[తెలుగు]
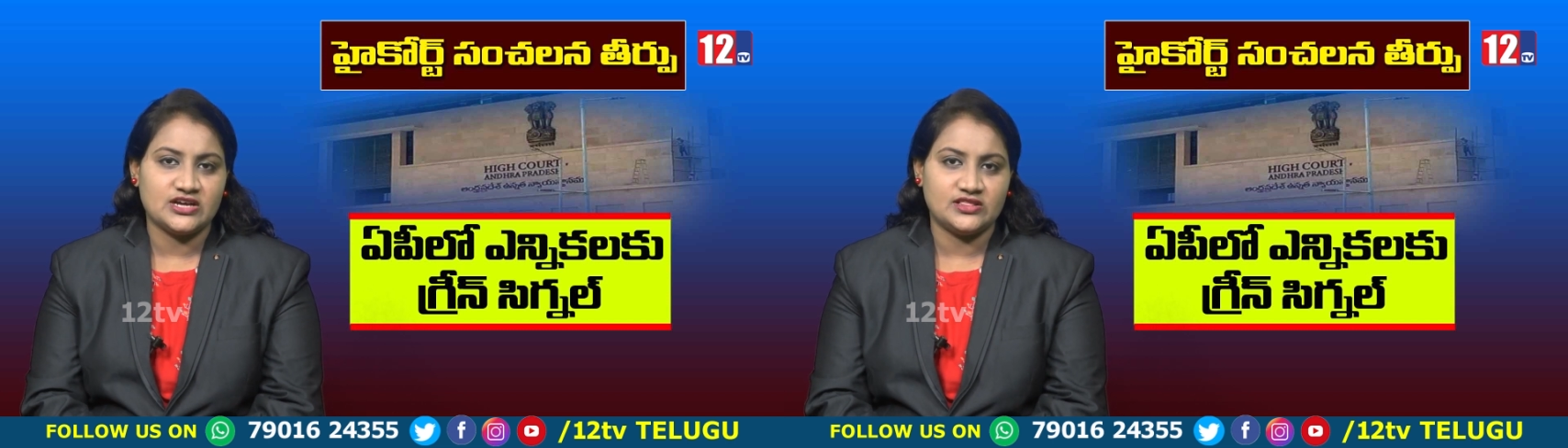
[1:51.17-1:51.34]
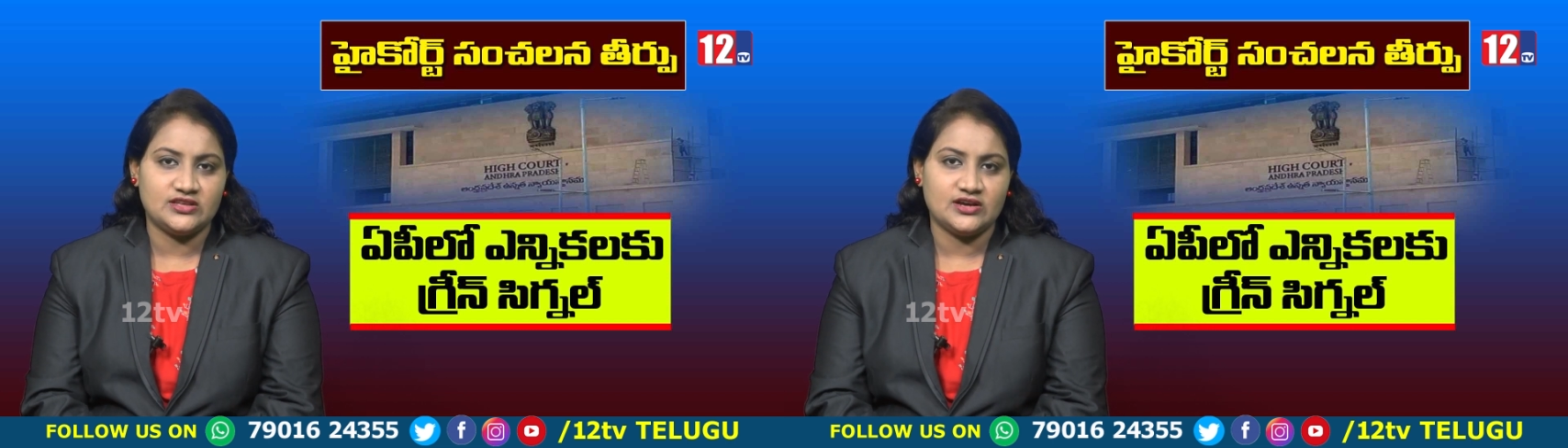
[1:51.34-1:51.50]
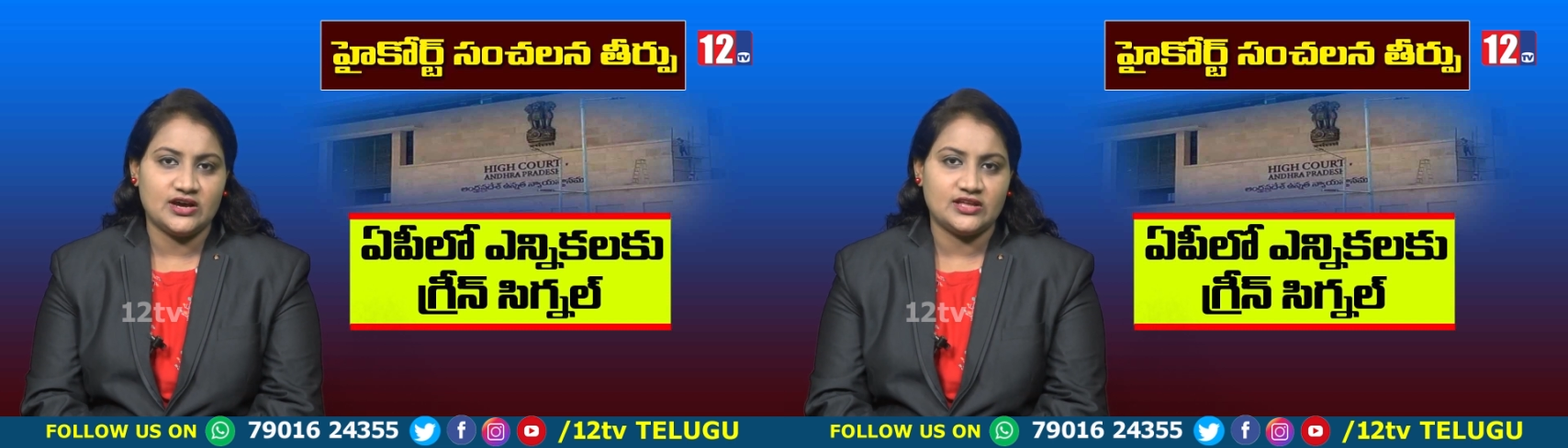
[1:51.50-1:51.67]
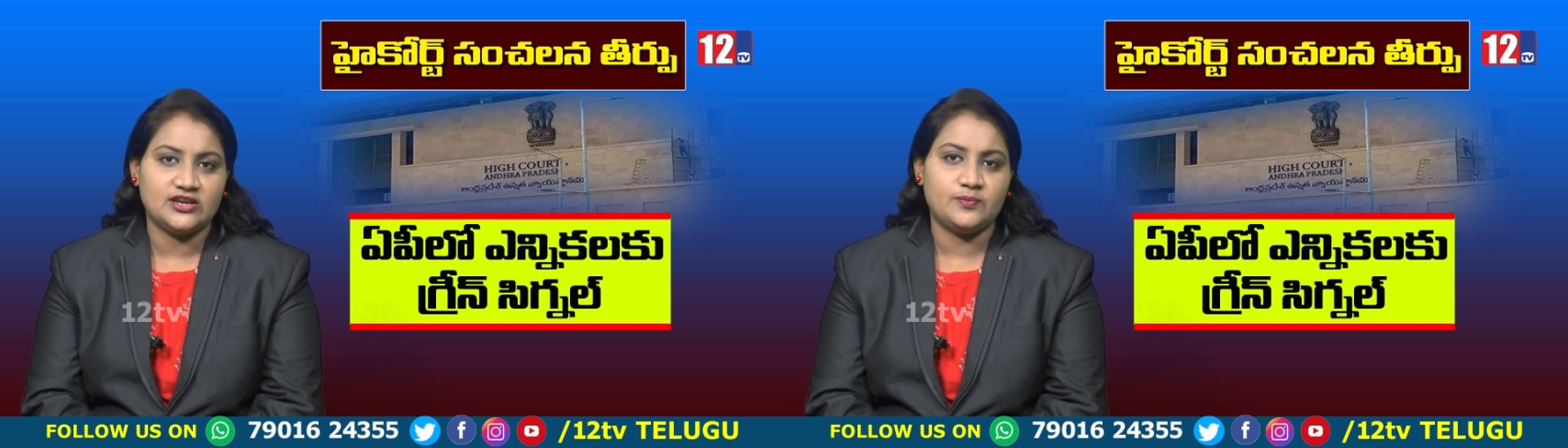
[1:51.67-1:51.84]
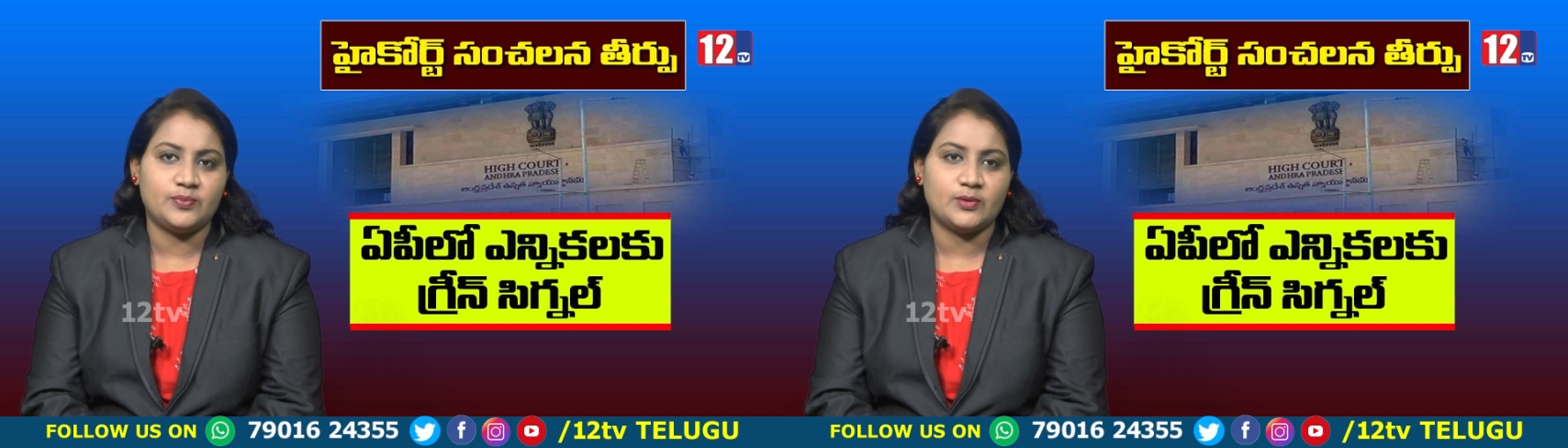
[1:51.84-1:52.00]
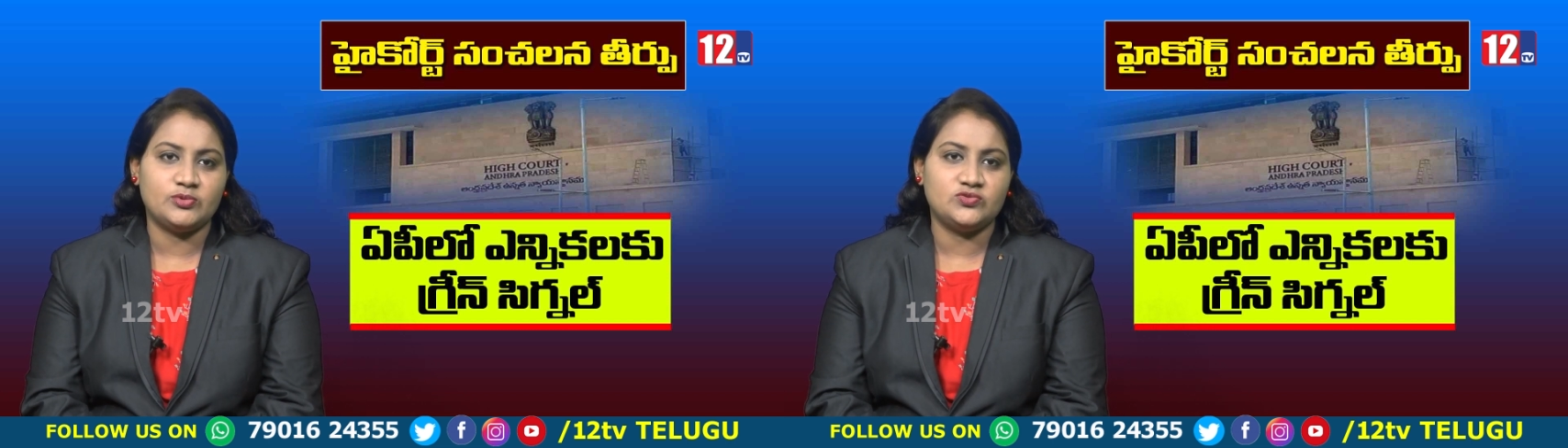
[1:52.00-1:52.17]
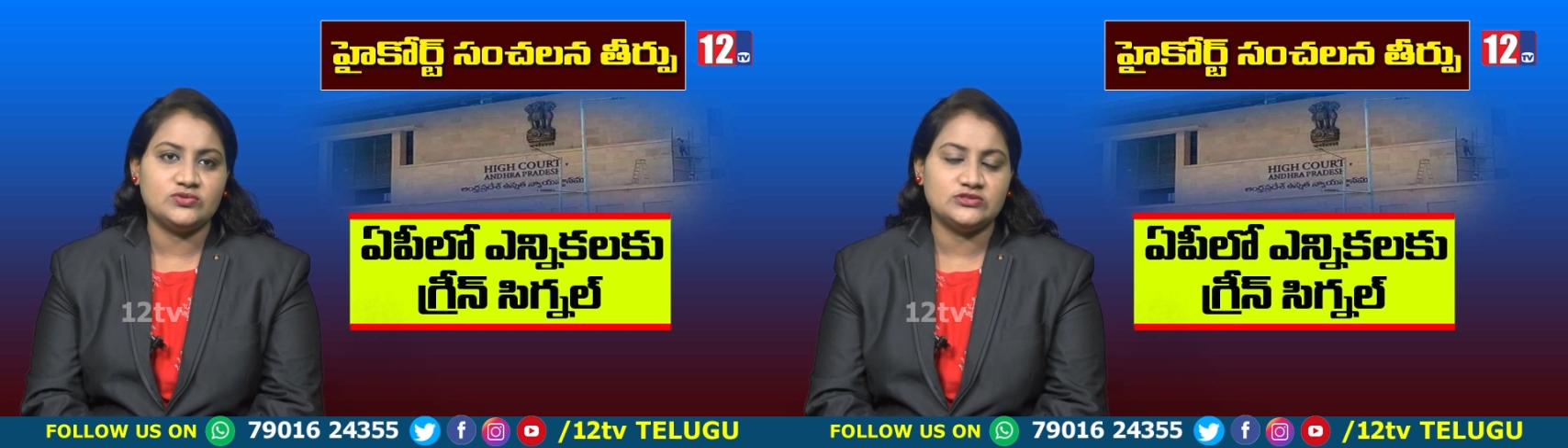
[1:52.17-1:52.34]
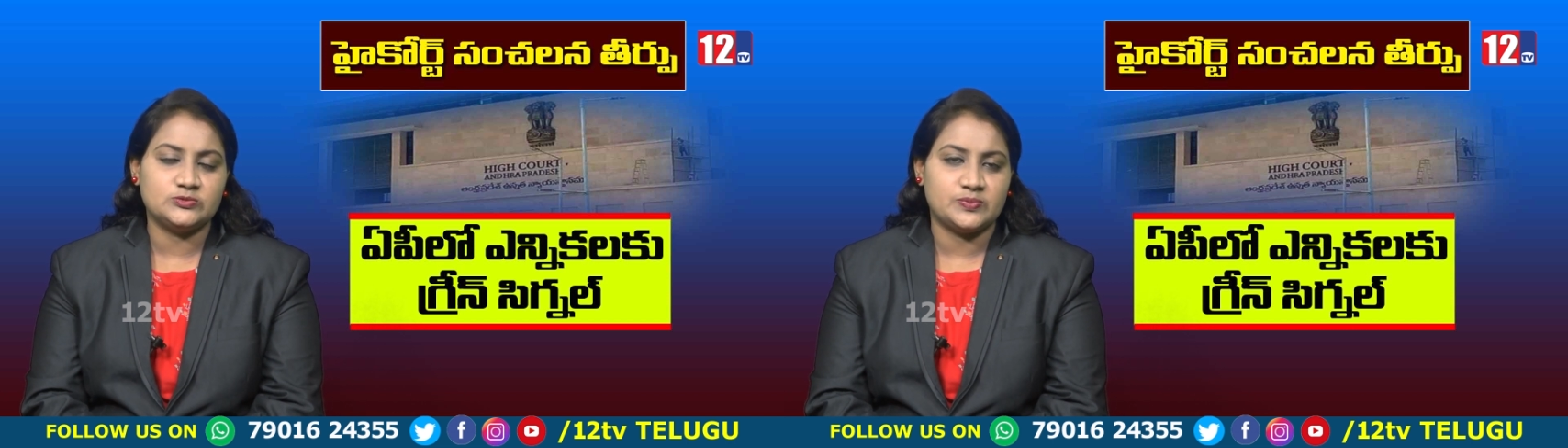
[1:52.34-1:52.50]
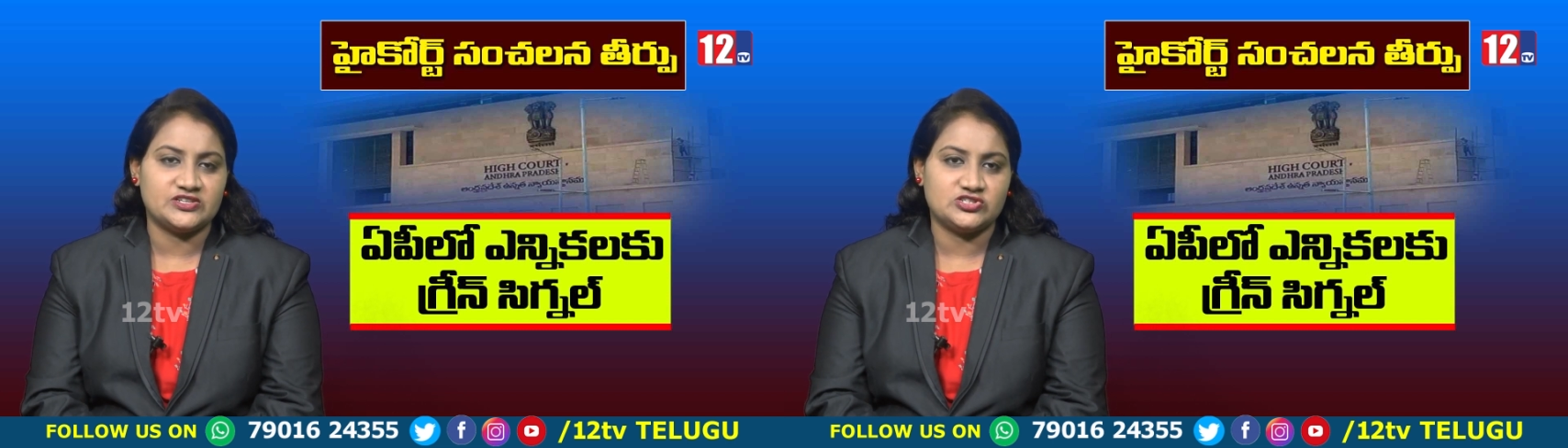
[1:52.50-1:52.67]
సాధ్యం కాదని ప్రభుత్వం
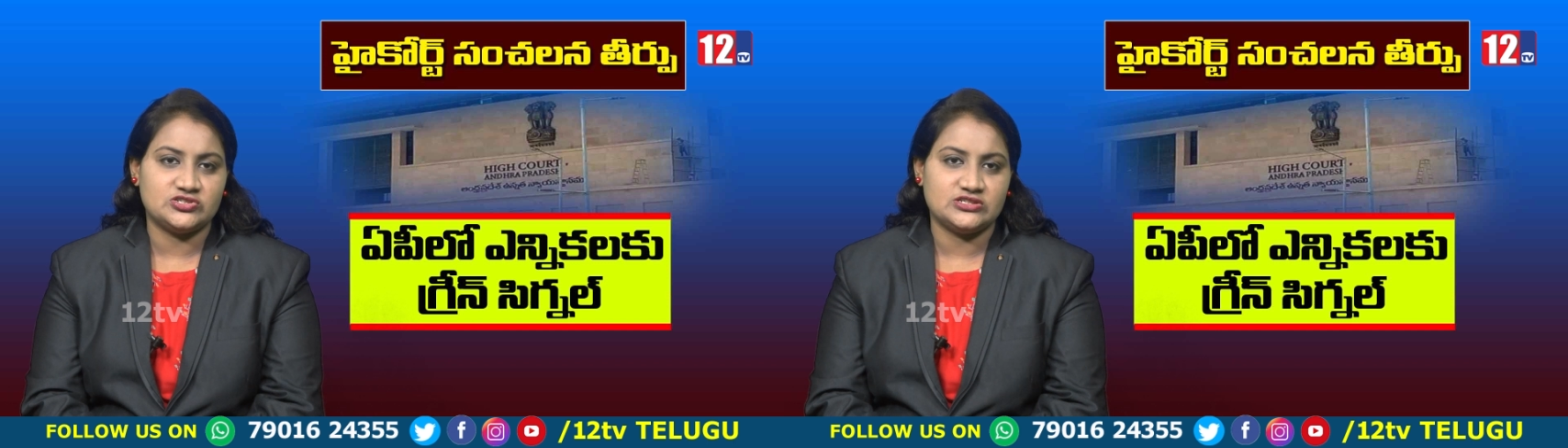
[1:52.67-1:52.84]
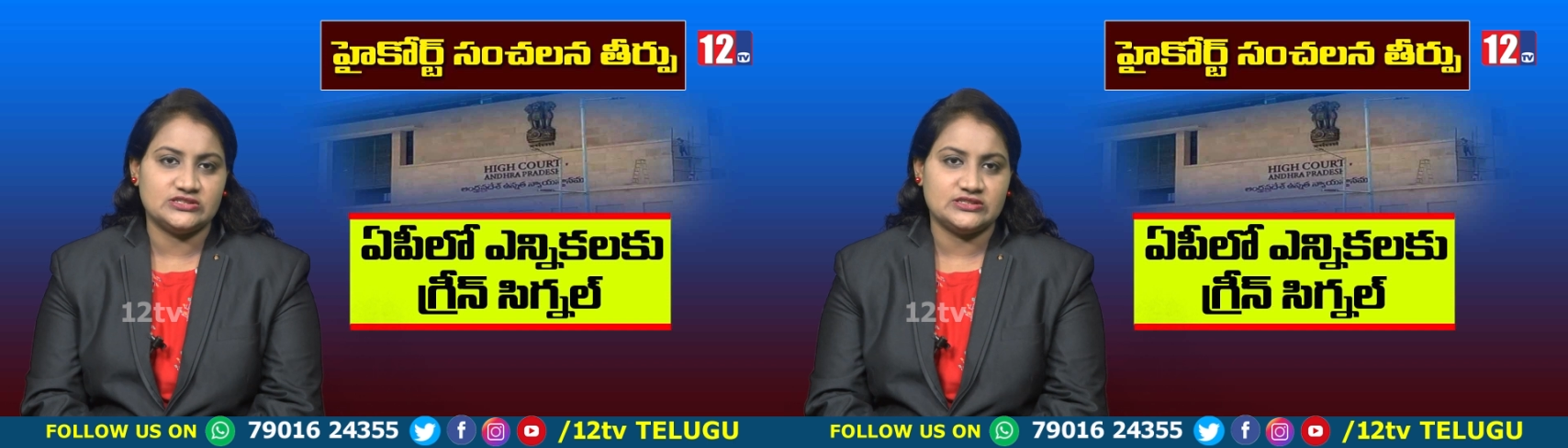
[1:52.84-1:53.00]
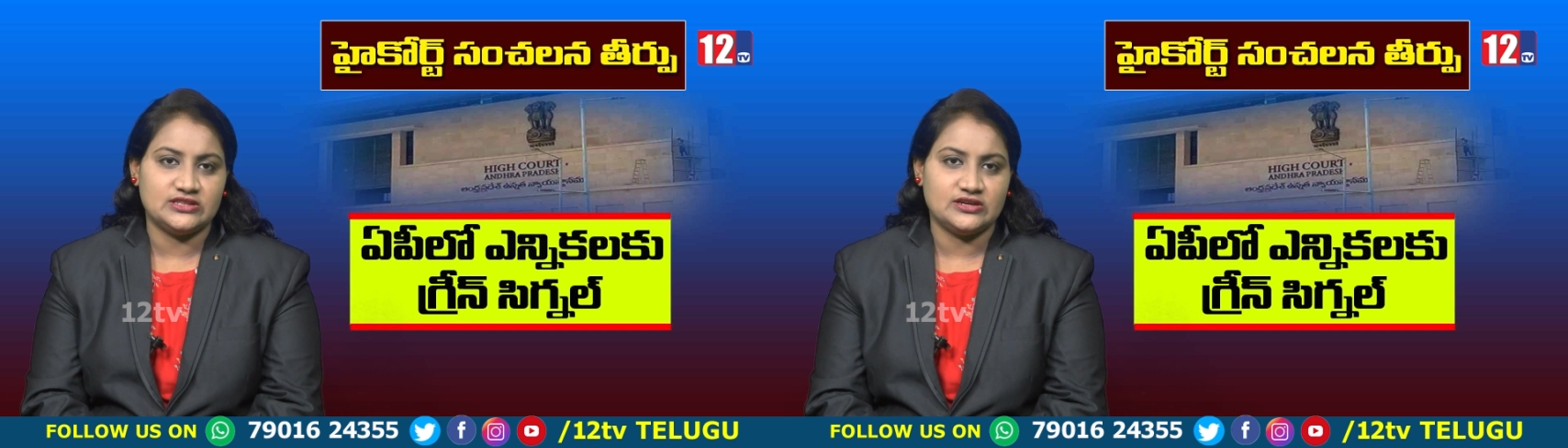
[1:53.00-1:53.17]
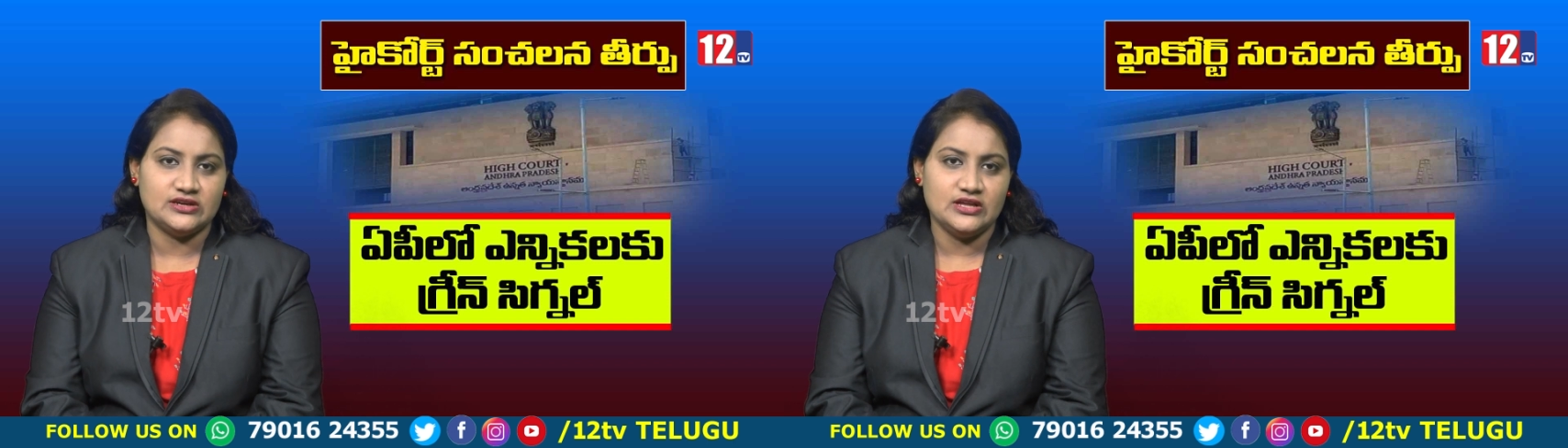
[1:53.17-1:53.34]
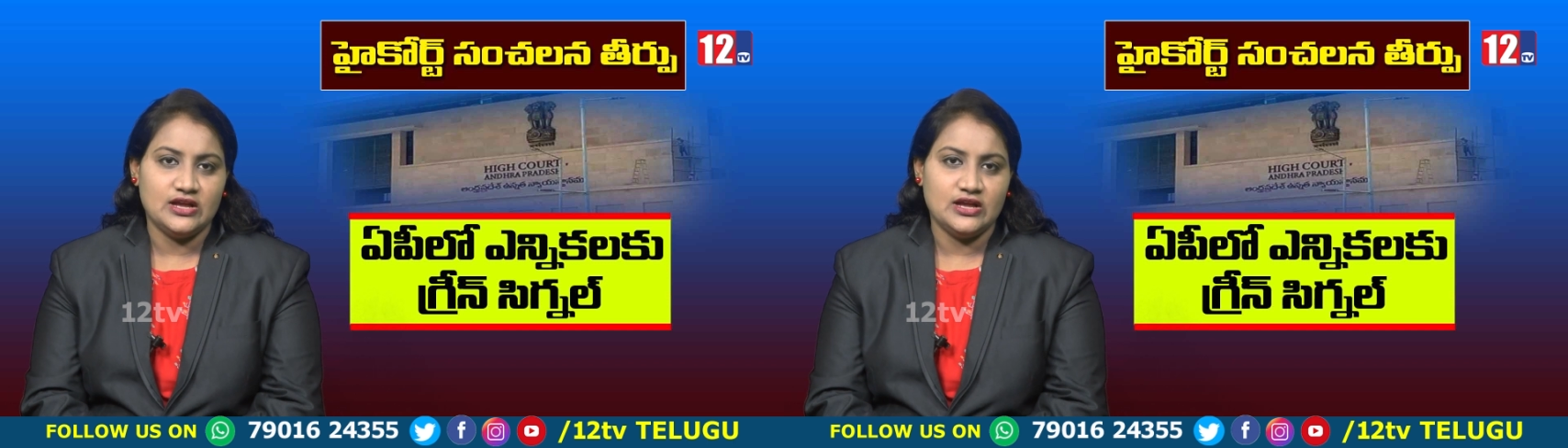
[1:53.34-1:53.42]
స్పష్టం చేసింది